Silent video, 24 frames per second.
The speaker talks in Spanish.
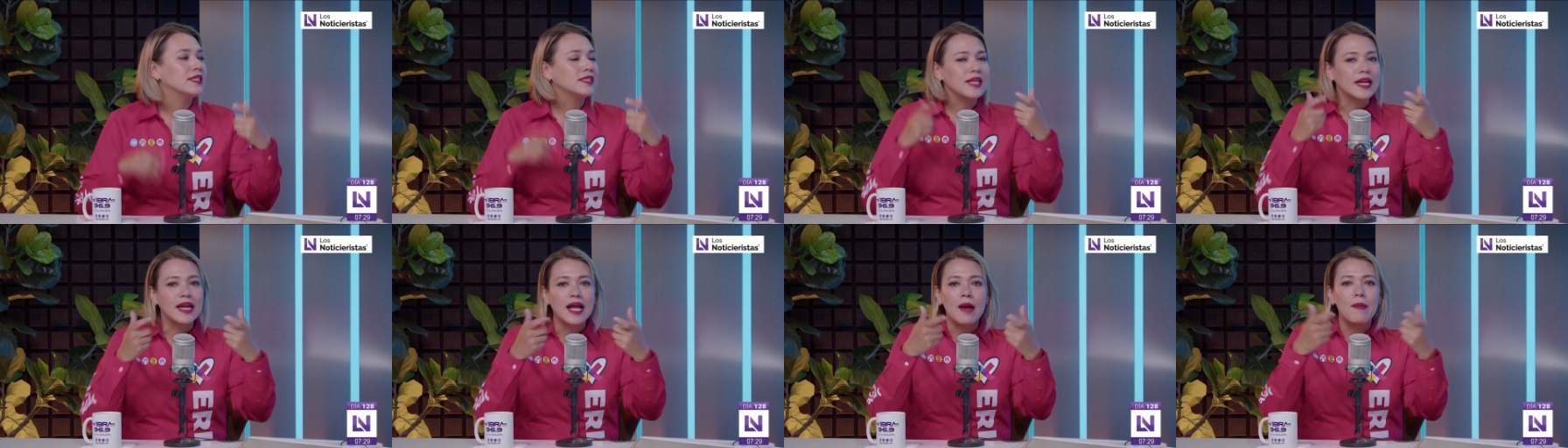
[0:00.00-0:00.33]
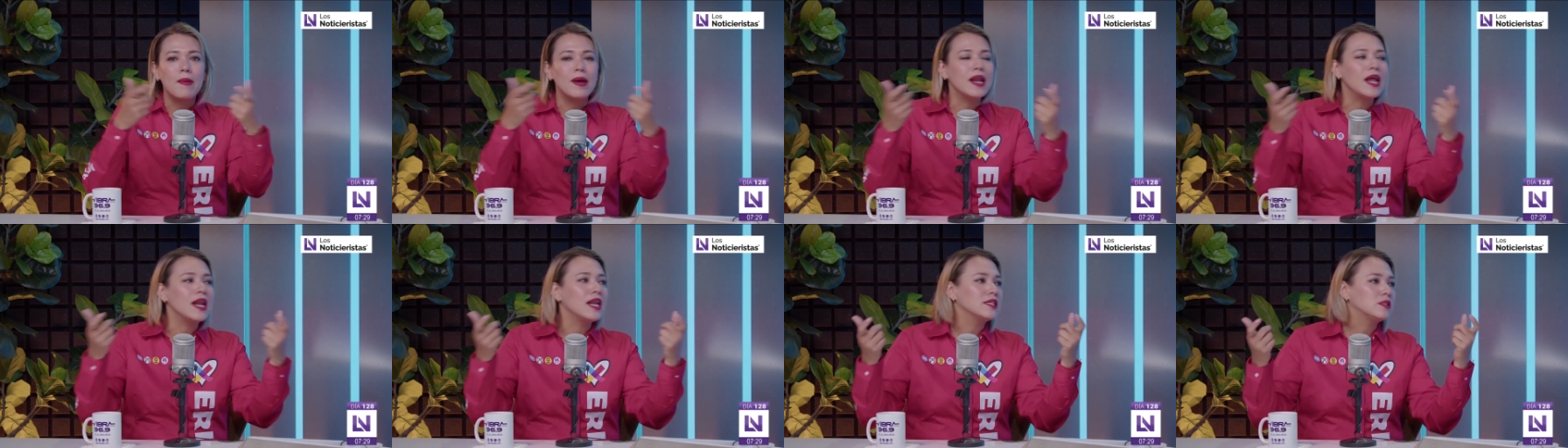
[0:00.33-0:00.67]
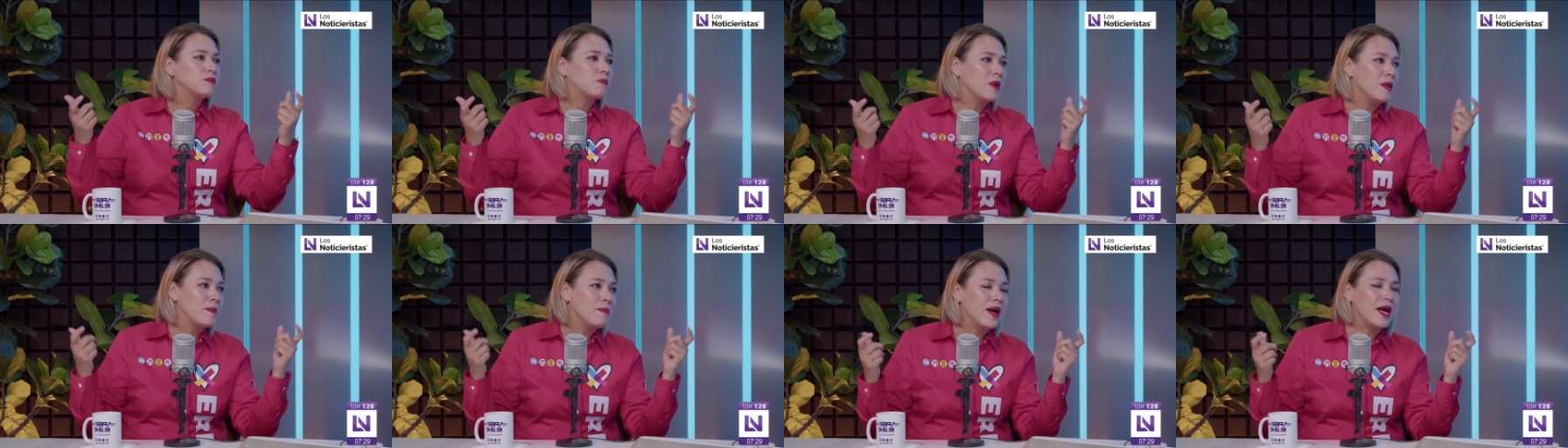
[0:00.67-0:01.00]
y se acercaban a
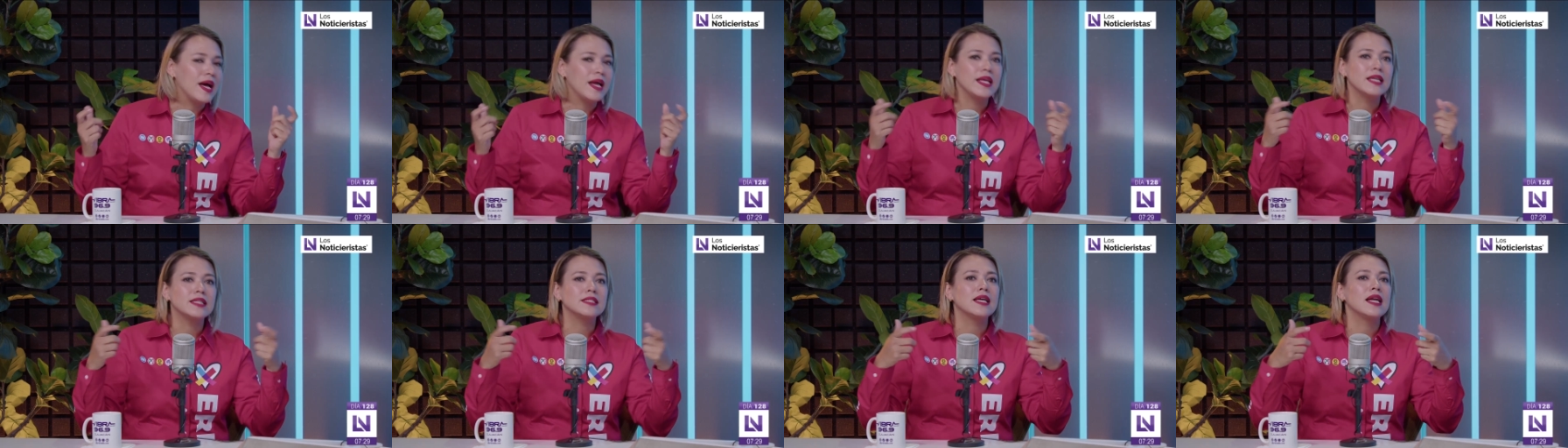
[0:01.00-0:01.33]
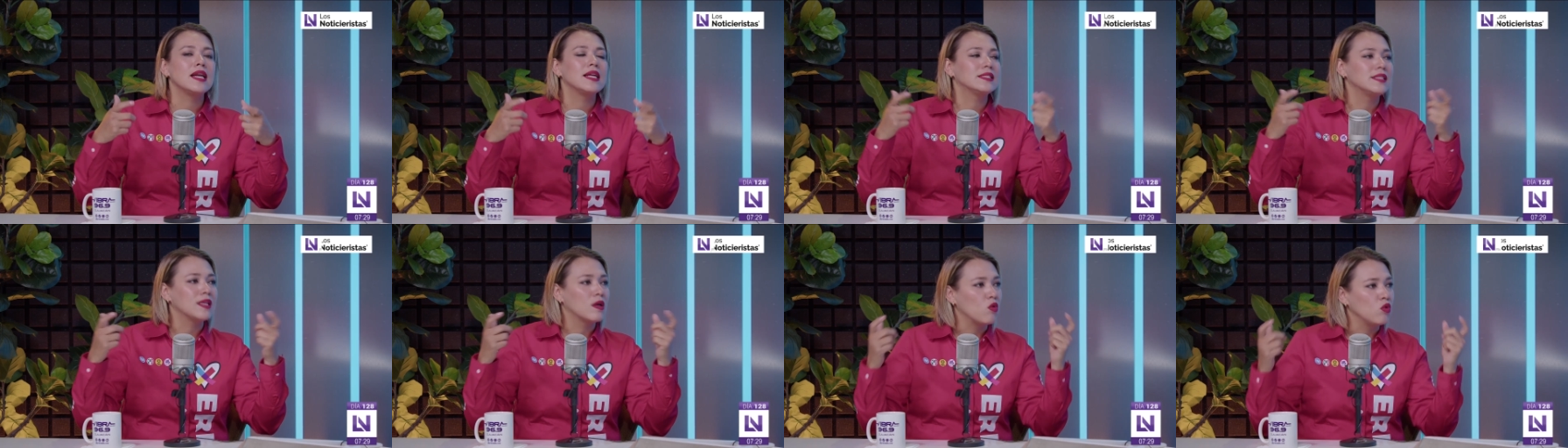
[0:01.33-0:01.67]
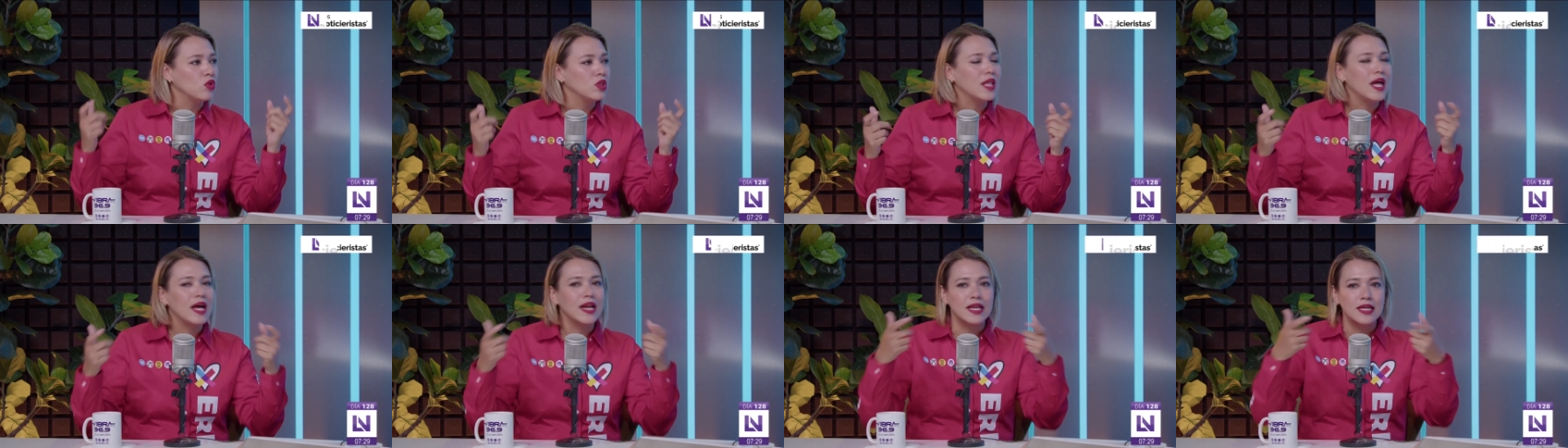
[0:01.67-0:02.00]
las primarias, a las
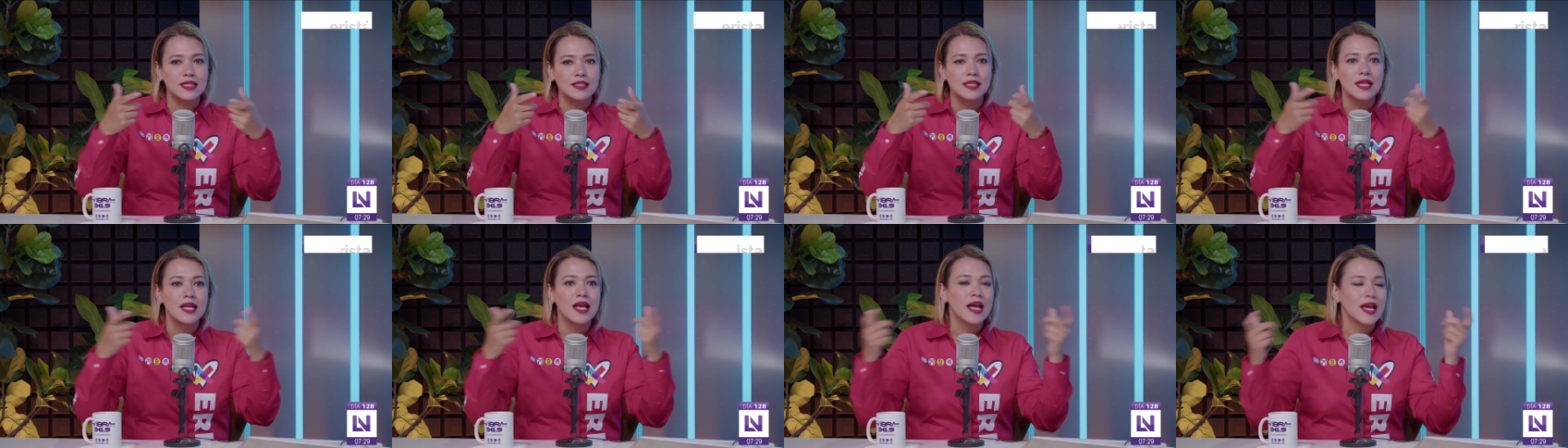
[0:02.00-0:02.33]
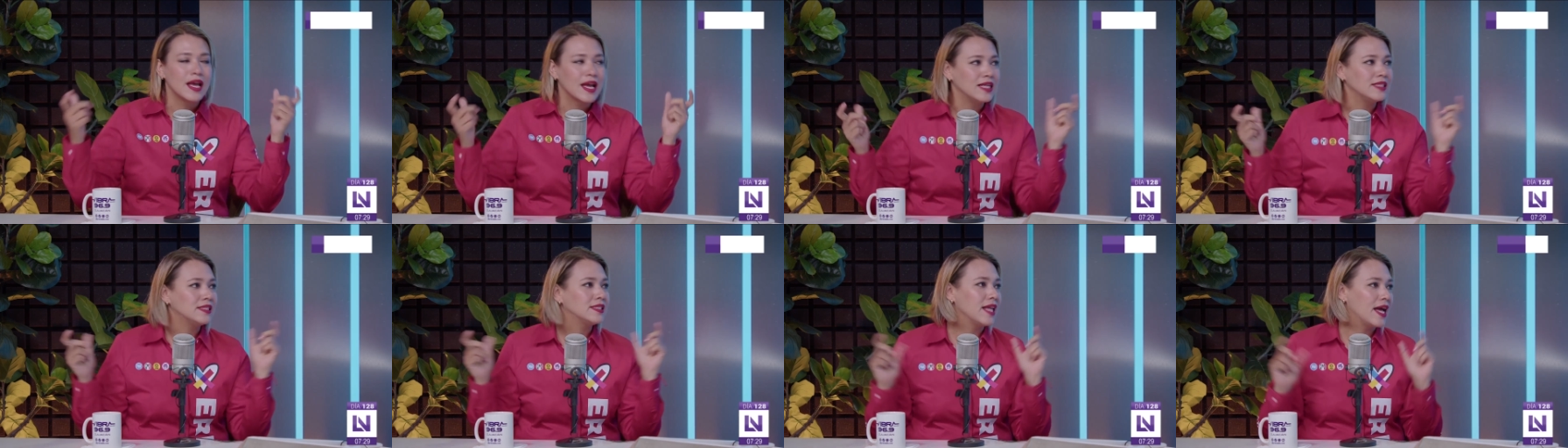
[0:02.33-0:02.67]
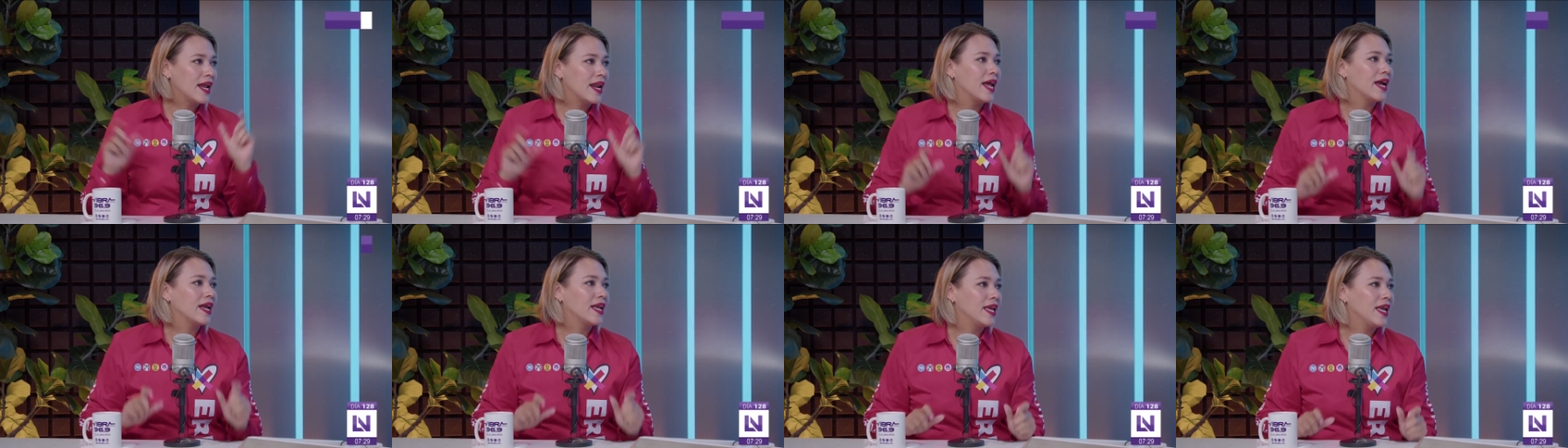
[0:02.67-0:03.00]
secundarias que
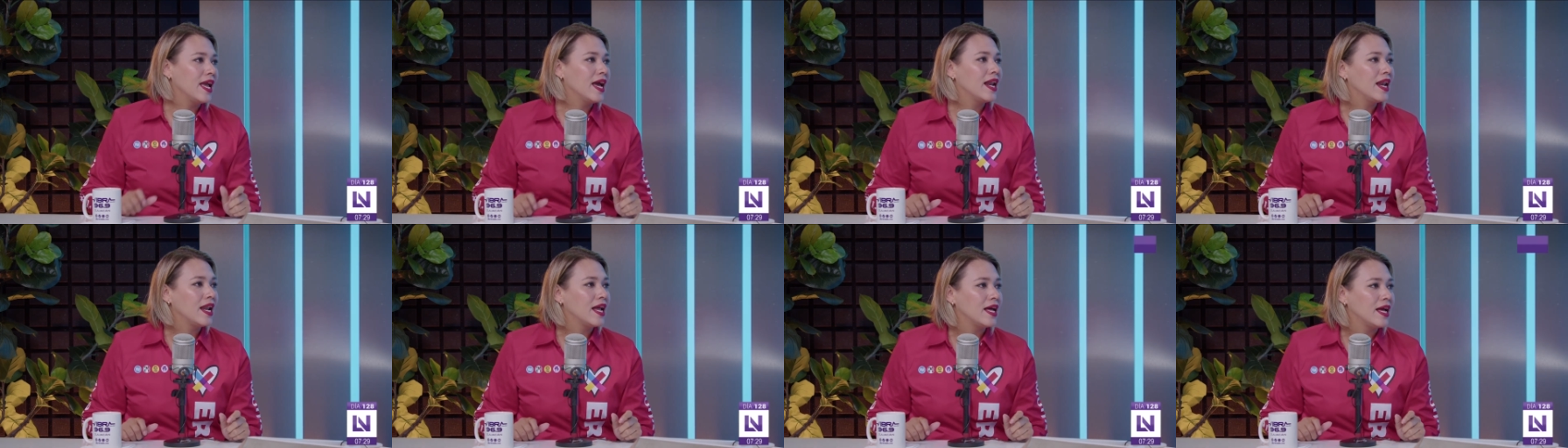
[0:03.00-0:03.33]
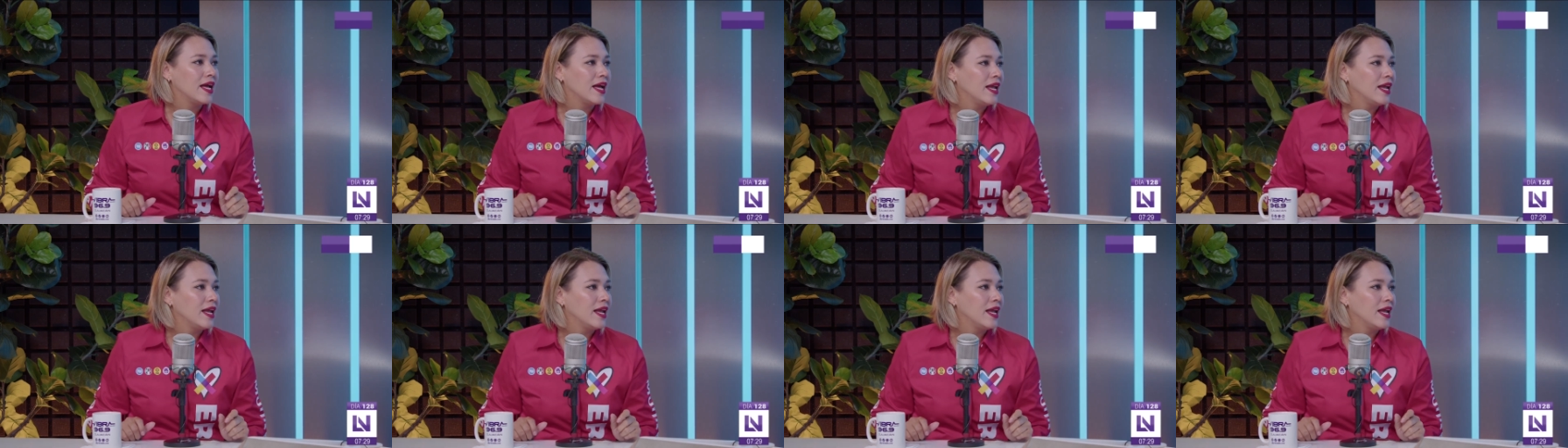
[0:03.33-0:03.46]
están aquí a